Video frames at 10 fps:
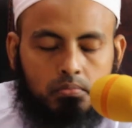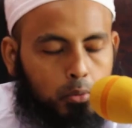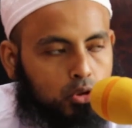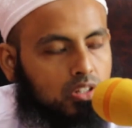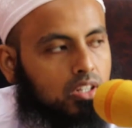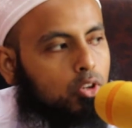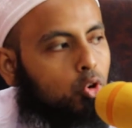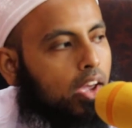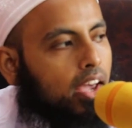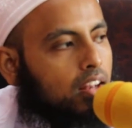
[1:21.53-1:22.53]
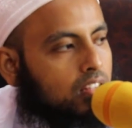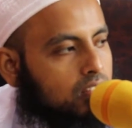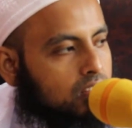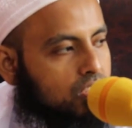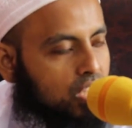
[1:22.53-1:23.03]
প্রতিটি রোগের
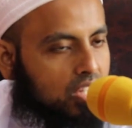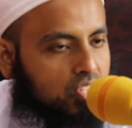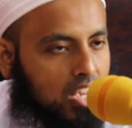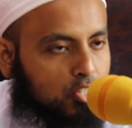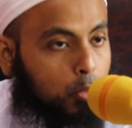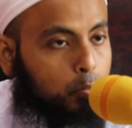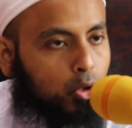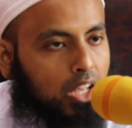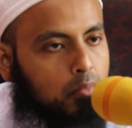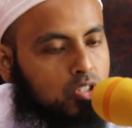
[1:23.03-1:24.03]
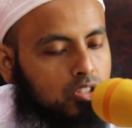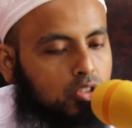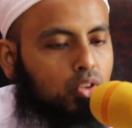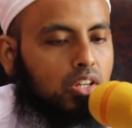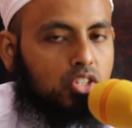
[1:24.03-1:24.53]
চিকিৎসা সম্পর্কে আমি যদি
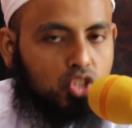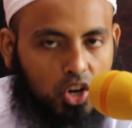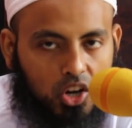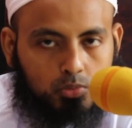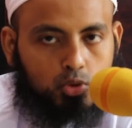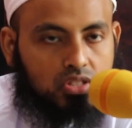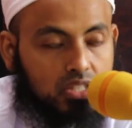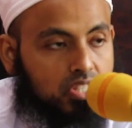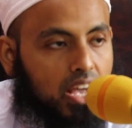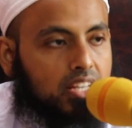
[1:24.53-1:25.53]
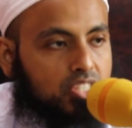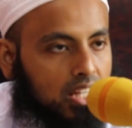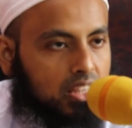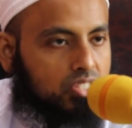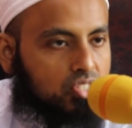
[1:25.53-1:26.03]
দলিল সহ বুঝতে চাই
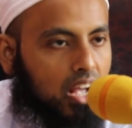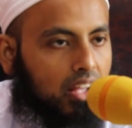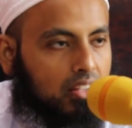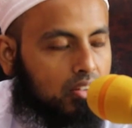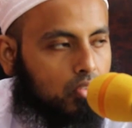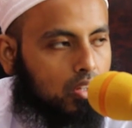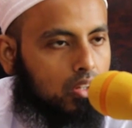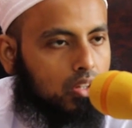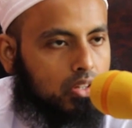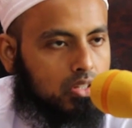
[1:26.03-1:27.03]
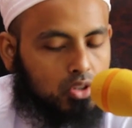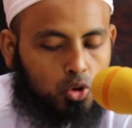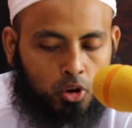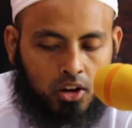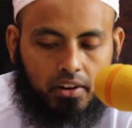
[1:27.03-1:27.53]
জানতে চাই যে
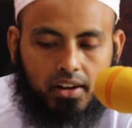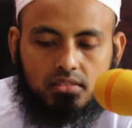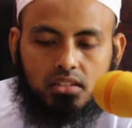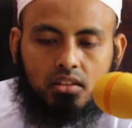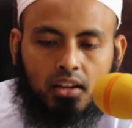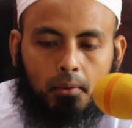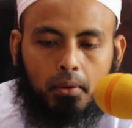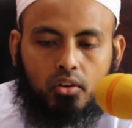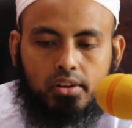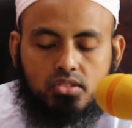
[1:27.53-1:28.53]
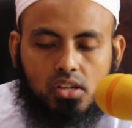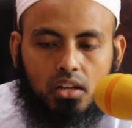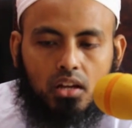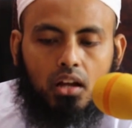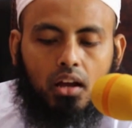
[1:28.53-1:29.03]
করোনা ভাইরাসের টিকা বের হয়েছে
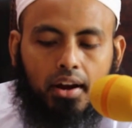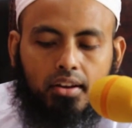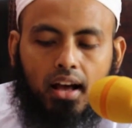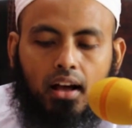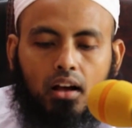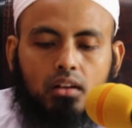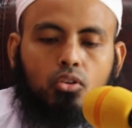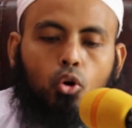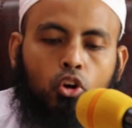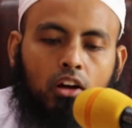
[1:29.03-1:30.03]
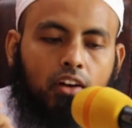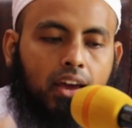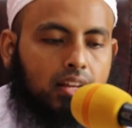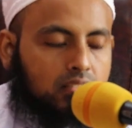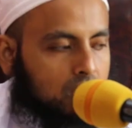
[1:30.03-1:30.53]
এটা করোনা
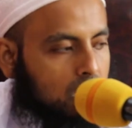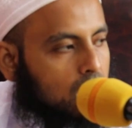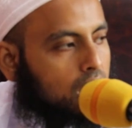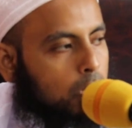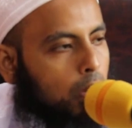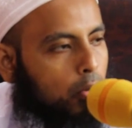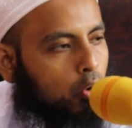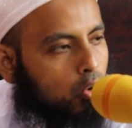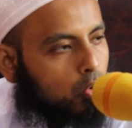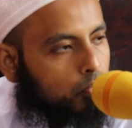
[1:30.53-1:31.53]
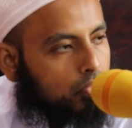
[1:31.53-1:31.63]
ভাইরাসের টিকা কিভাবে হইল